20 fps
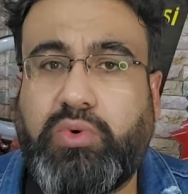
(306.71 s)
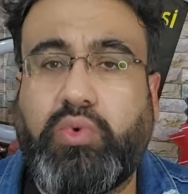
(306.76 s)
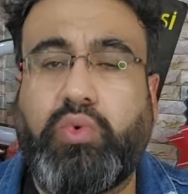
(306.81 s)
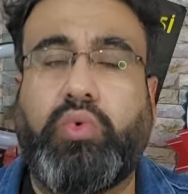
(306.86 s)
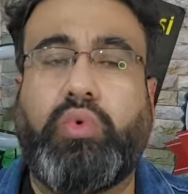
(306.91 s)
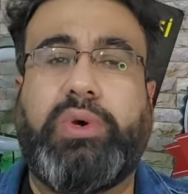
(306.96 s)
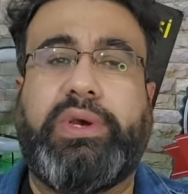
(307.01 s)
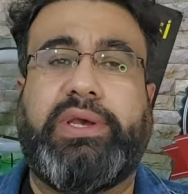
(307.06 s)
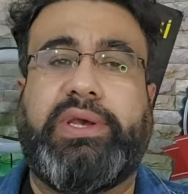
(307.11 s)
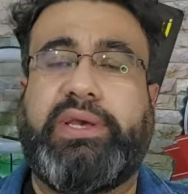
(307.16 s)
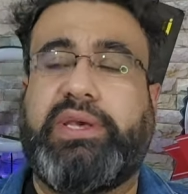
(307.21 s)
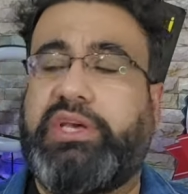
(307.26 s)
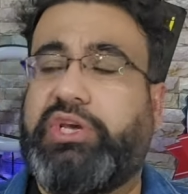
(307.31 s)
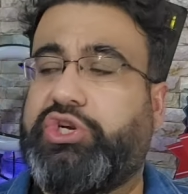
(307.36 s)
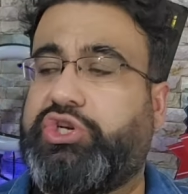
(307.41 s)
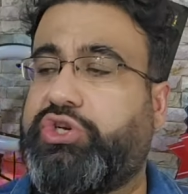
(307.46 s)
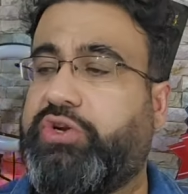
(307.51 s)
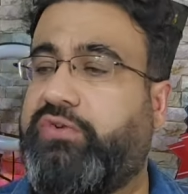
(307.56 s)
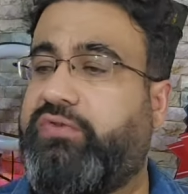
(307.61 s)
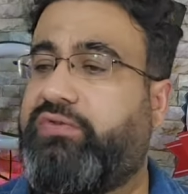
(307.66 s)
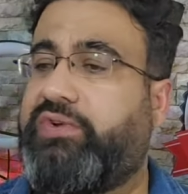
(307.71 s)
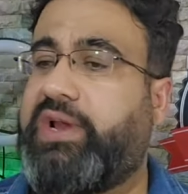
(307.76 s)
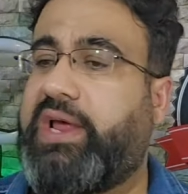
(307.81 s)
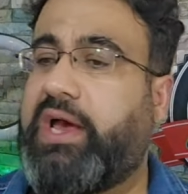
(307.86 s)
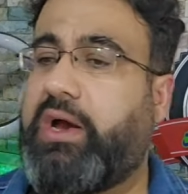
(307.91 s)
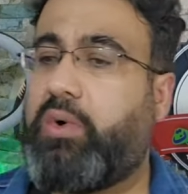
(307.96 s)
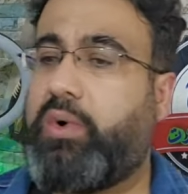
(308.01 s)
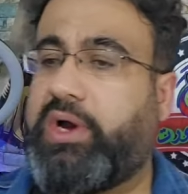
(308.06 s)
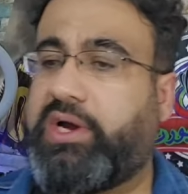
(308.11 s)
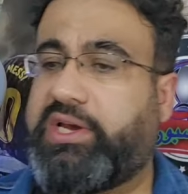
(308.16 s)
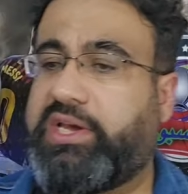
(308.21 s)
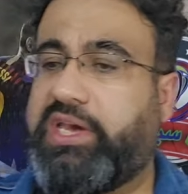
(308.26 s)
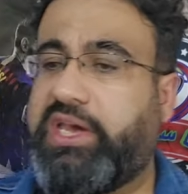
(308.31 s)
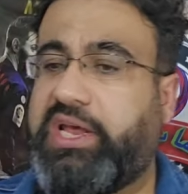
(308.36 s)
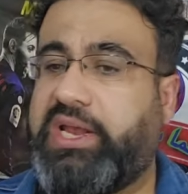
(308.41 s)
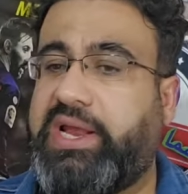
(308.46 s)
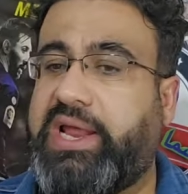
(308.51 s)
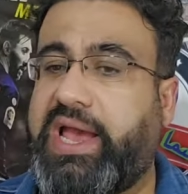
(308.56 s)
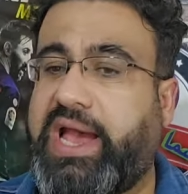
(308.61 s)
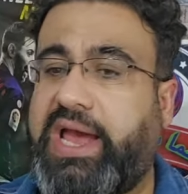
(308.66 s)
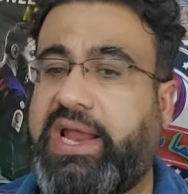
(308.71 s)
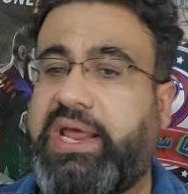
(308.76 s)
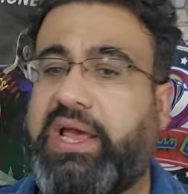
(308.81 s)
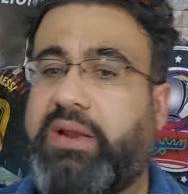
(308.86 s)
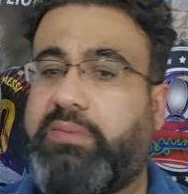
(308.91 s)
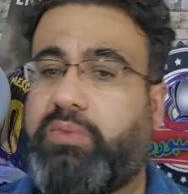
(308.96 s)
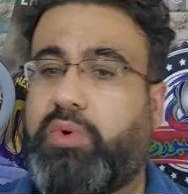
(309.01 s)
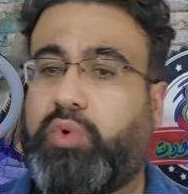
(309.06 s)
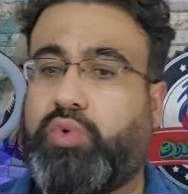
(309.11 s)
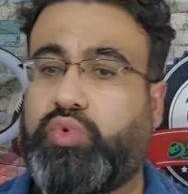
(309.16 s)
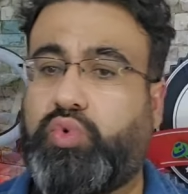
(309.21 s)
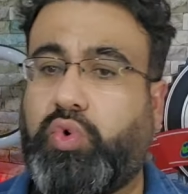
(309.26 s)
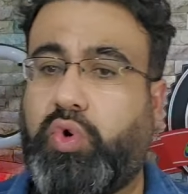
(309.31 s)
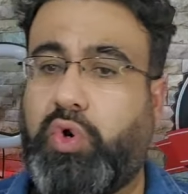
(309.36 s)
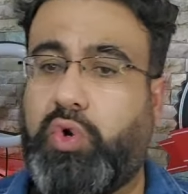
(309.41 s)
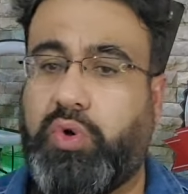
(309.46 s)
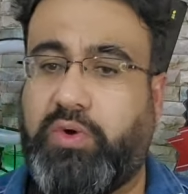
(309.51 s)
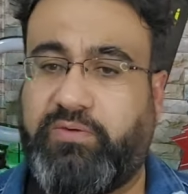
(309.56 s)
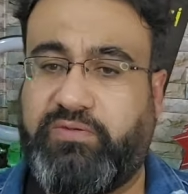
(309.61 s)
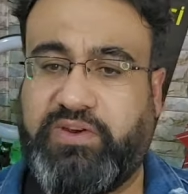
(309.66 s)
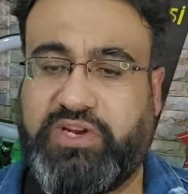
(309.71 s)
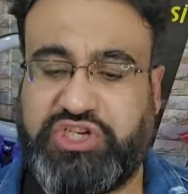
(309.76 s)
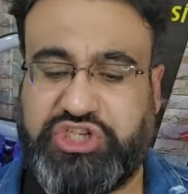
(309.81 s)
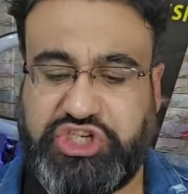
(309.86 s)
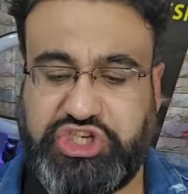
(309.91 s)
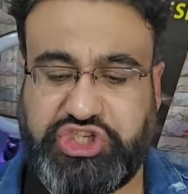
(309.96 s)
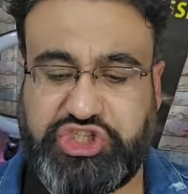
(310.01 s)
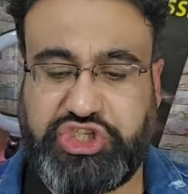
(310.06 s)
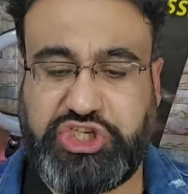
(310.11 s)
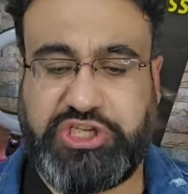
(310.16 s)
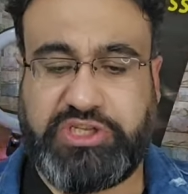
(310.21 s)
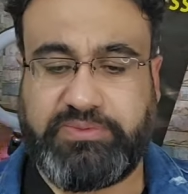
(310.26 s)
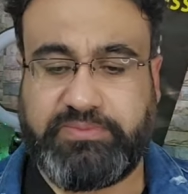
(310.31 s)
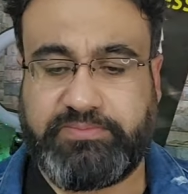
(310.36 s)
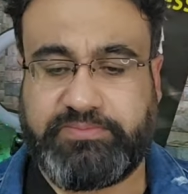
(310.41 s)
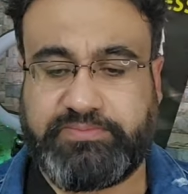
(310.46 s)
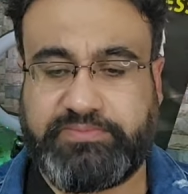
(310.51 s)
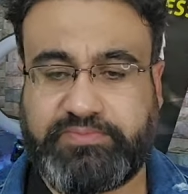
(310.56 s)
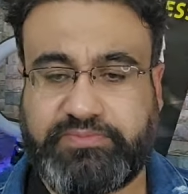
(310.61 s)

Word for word: وشفنا وحكينا عن هالموضوع أنه في شيء جديد